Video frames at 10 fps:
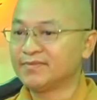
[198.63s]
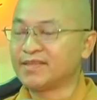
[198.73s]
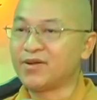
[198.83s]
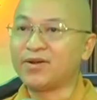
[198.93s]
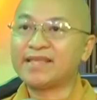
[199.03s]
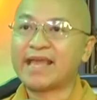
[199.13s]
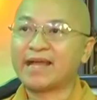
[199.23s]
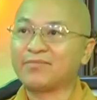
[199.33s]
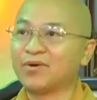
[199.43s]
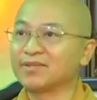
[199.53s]
và giỏi
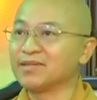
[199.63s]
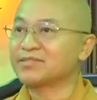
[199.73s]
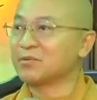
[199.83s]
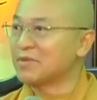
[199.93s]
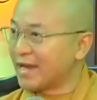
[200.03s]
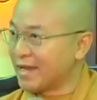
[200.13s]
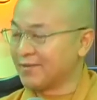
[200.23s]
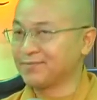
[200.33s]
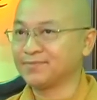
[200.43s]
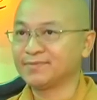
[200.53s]
giang mọi thứ trong gia
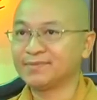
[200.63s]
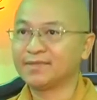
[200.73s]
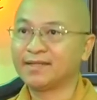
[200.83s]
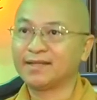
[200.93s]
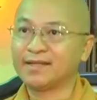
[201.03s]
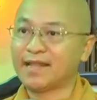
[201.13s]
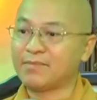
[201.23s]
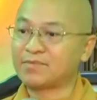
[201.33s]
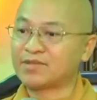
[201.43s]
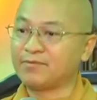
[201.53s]
đình
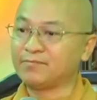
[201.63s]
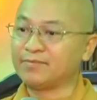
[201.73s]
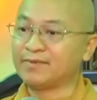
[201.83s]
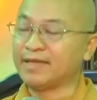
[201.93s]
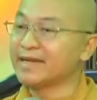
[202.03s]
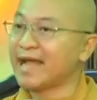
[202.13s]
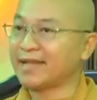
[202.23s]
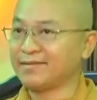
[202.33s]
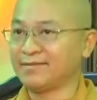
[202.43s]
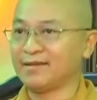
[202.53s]
làm chồng hiển
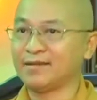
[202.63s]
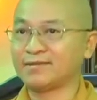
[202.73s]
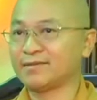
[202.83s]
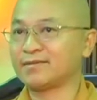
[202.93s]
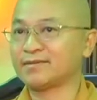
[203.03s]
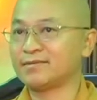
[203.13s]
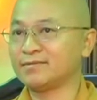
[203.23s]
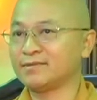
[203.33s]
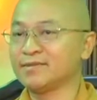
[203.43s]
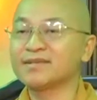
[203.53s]
hách à,
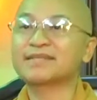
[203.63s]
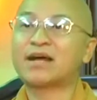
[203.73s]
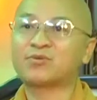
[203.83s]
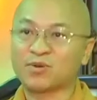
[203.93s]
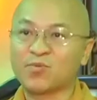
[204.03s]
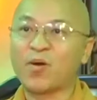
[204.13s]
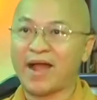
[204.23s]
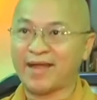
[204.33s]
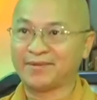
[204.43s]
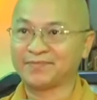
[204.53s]
trước sau trong
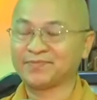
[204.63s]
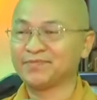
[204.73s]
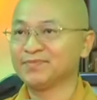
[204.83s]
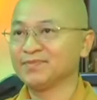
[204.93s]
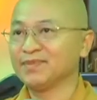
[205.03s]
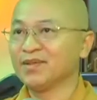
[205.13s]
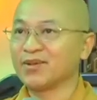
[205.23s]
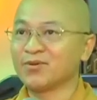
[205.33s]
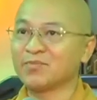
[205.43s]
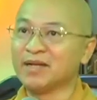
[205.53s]
ngoài
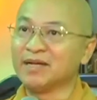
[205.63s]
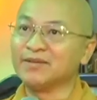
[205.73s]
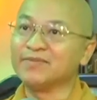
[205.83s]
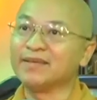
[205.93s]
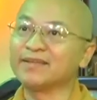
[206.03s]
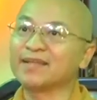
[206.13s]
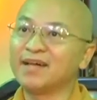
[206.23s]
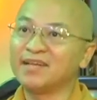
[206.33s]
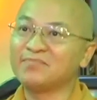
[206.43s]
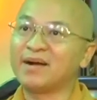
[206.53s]
cũng đừng vì
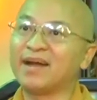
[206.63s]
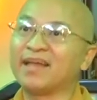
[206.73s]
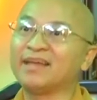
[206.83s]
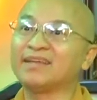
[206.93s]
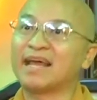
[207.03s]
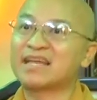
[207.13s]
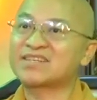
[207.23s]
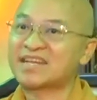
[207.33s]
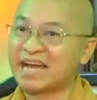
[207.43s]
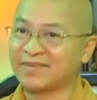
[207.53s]
thế mà ỷ lại
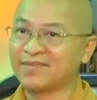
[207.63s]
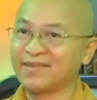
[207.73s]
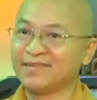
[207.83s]
rằng